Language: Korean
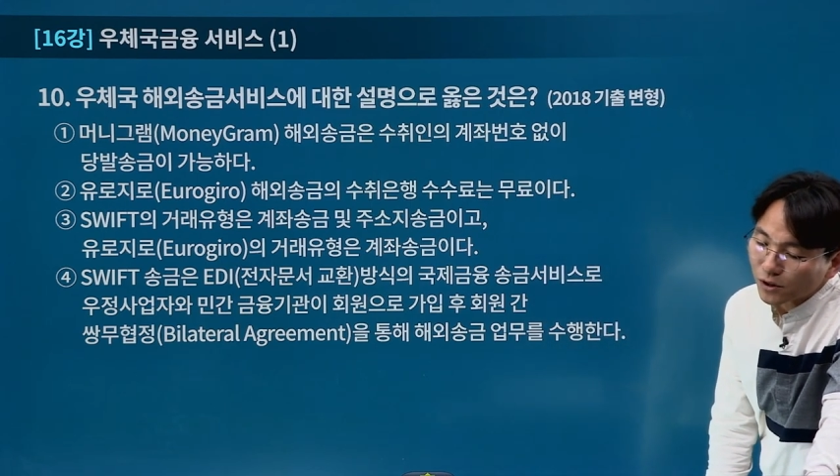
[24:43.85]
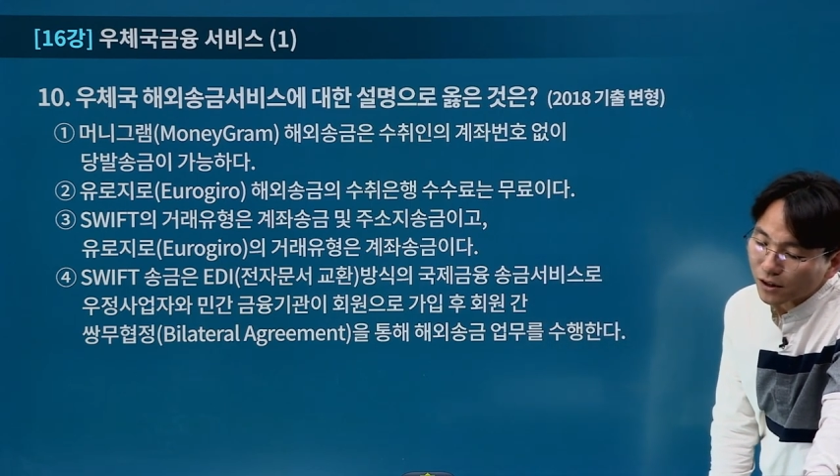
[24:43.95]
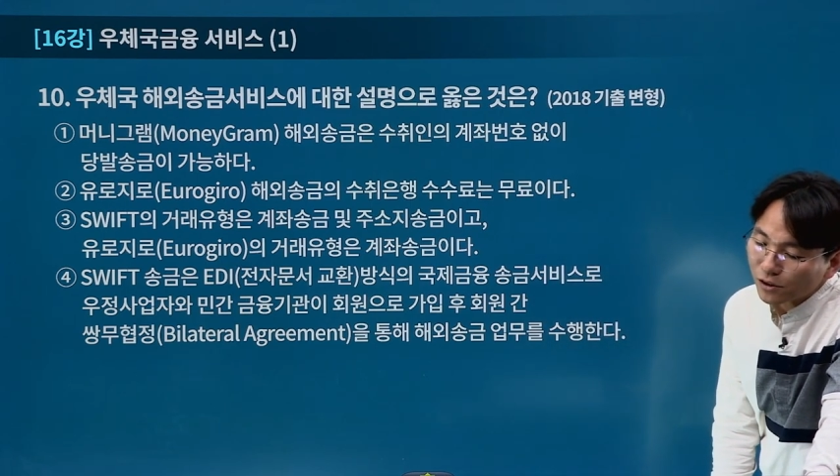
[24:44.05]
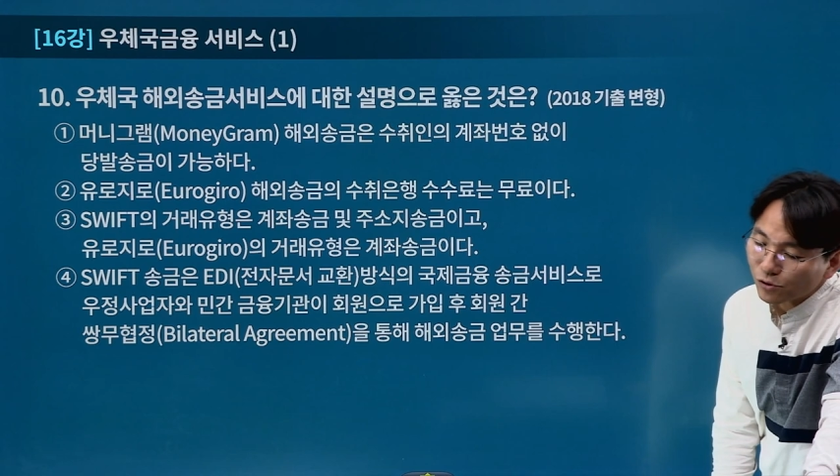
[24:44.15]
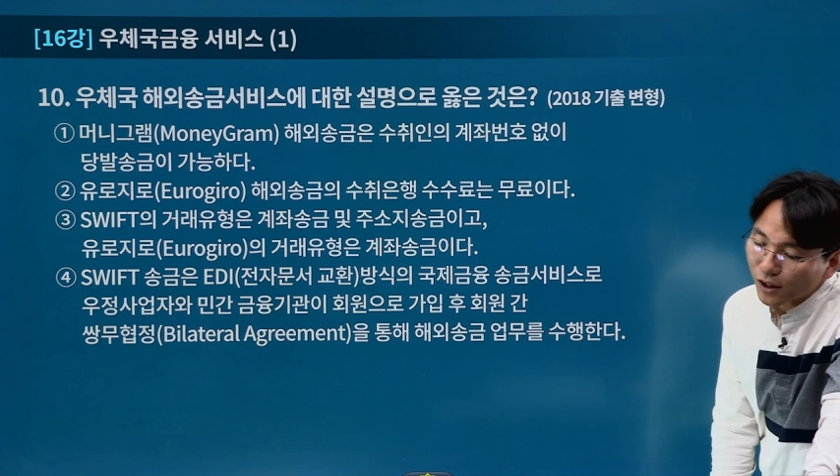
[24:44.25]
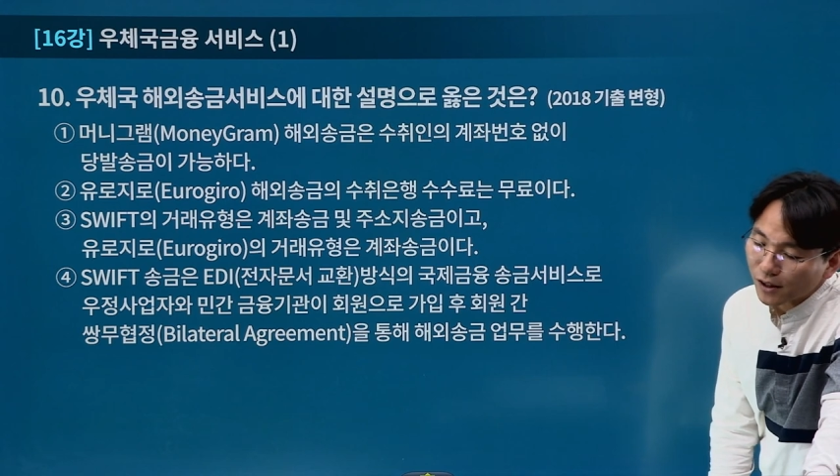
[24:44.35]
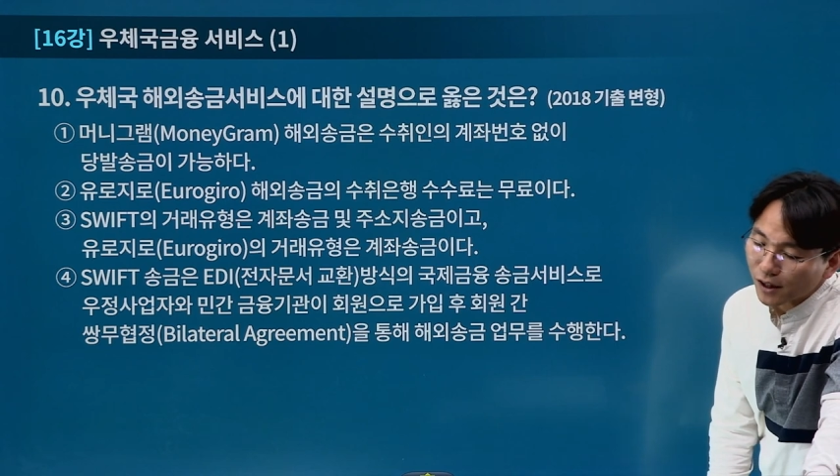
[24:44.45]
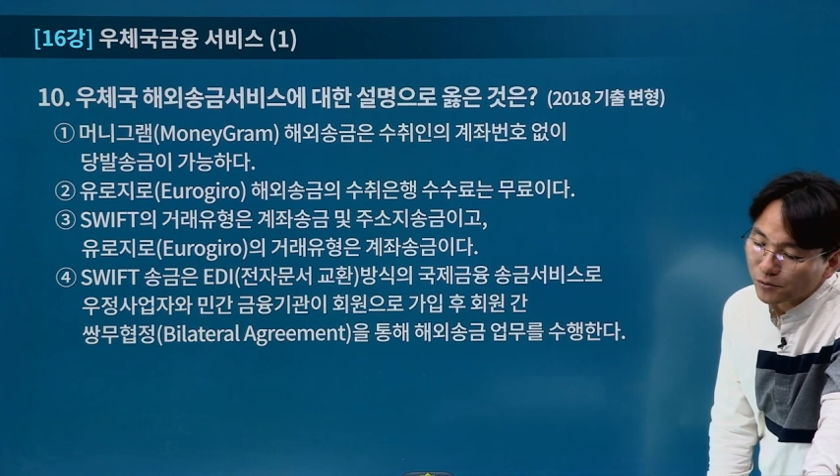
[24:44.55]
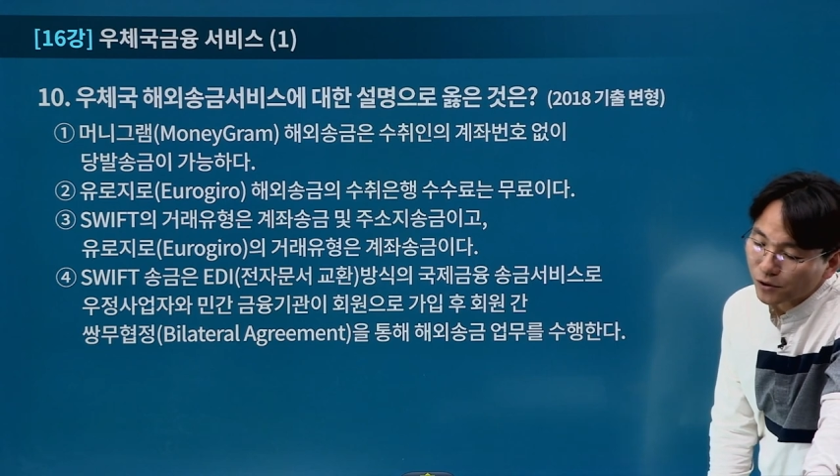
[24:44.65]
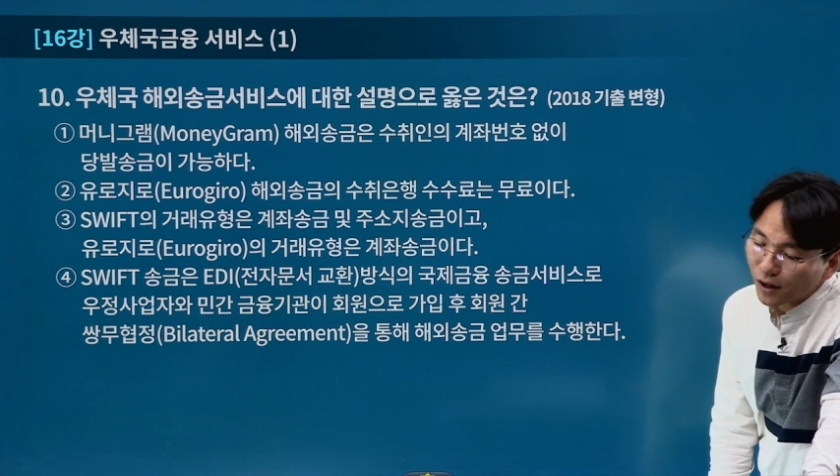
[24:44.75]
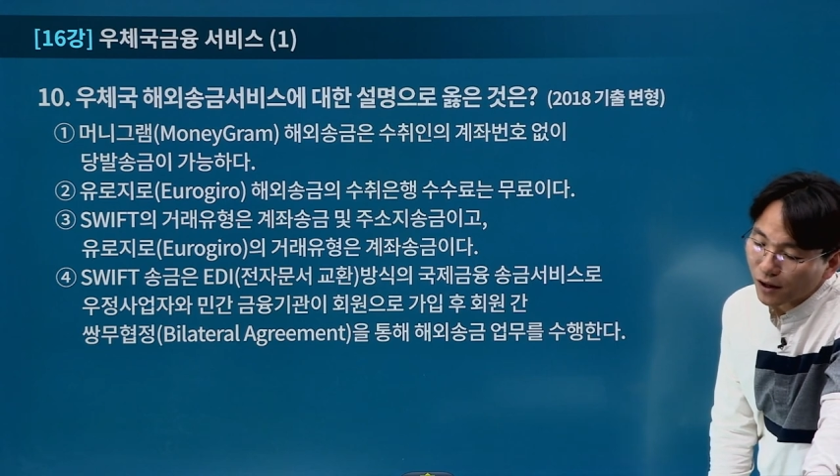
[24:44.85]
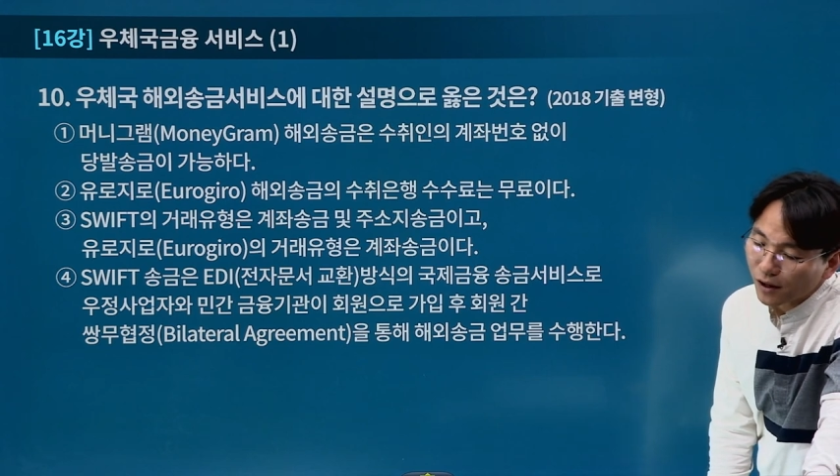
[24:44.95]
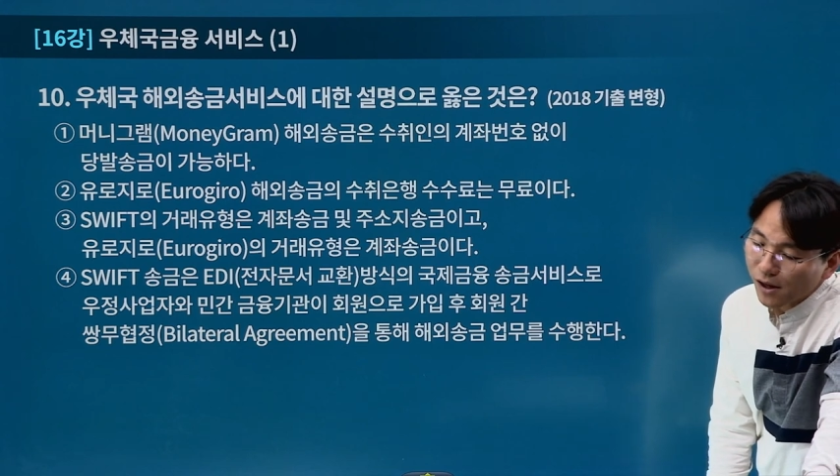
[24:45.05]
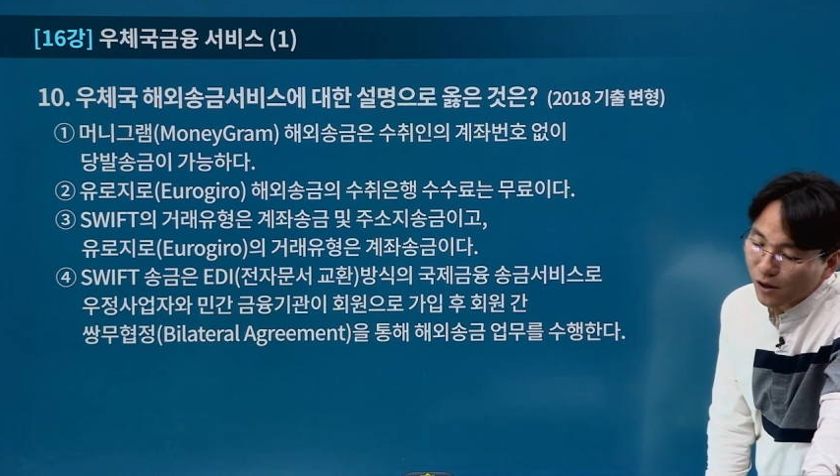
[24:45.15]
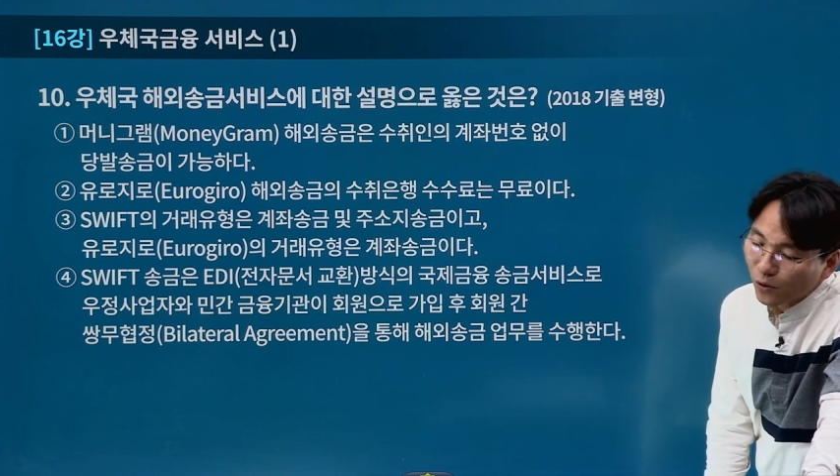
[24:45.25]
찾을 수 있기 때문에
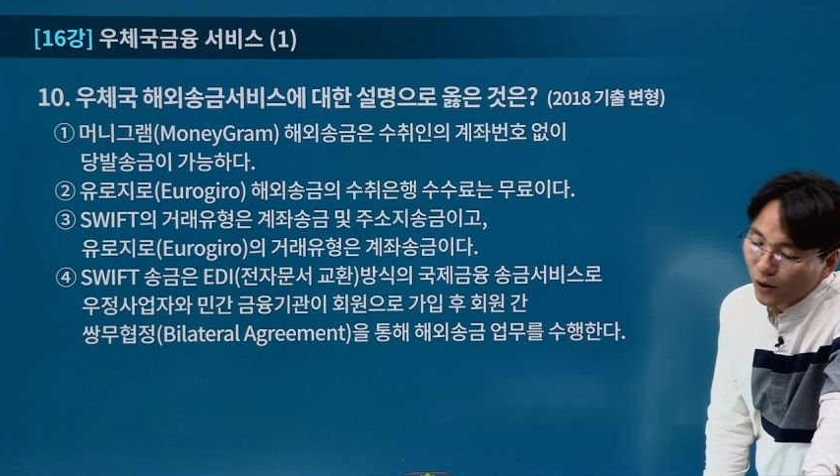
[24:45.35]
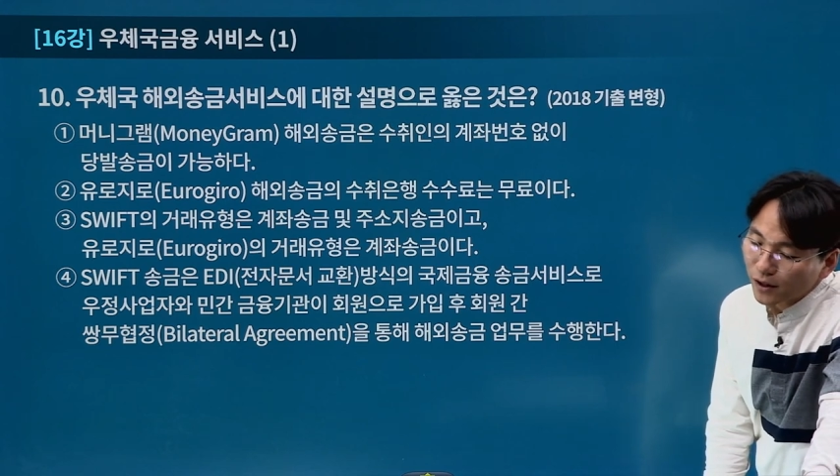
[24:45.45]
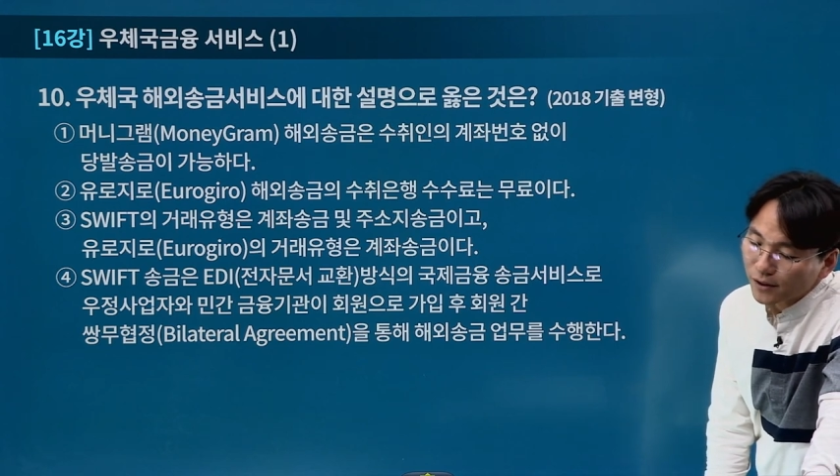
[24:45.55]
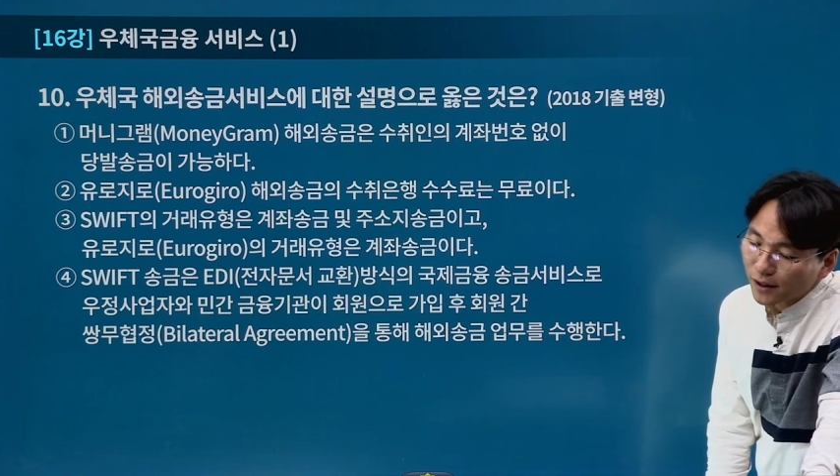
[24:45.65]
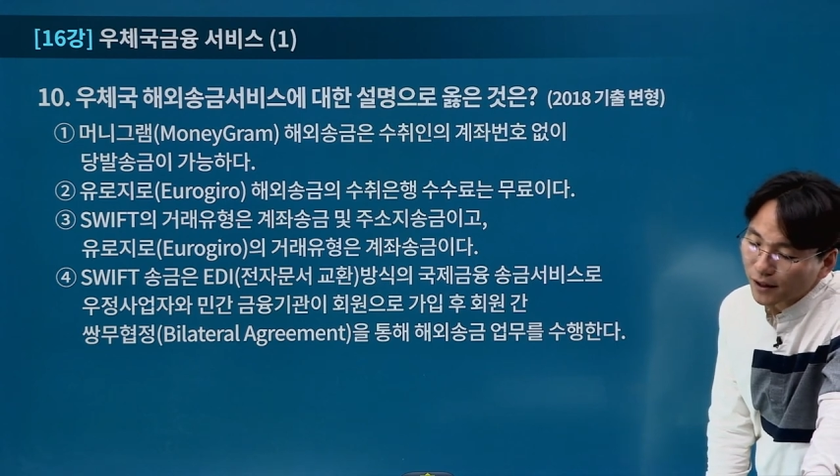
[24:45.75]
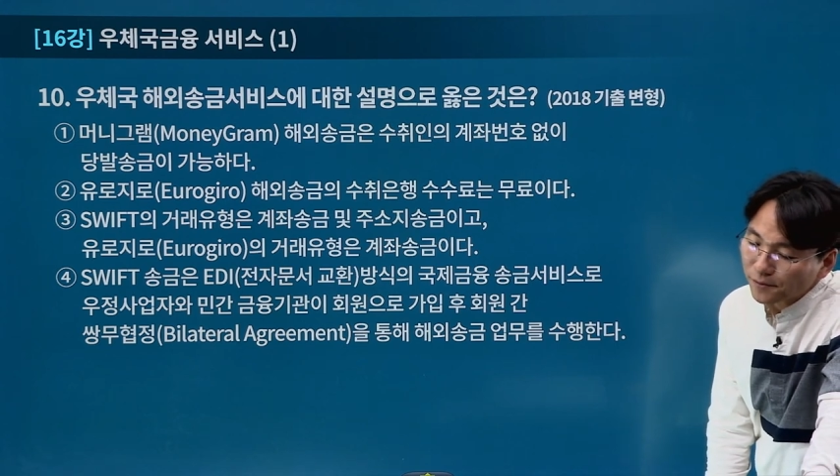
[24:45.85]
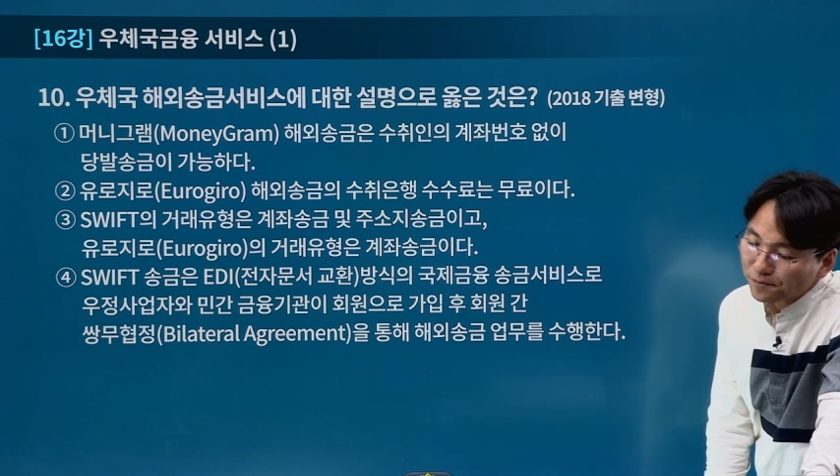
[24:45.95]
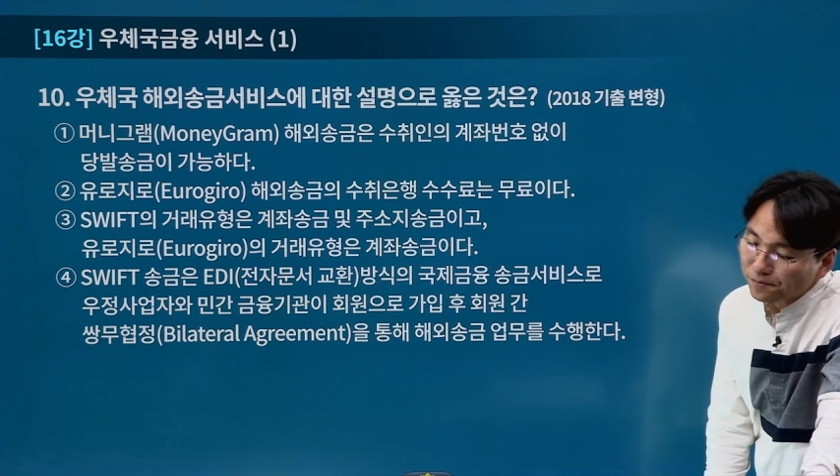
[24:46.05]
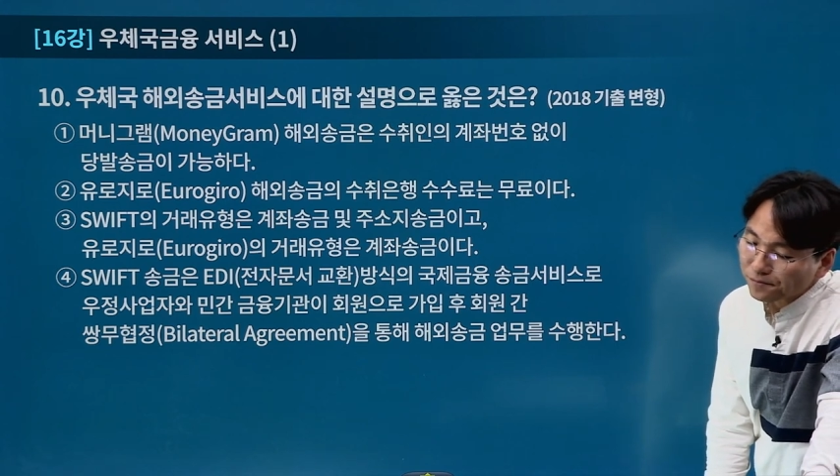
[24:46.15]
이게 이제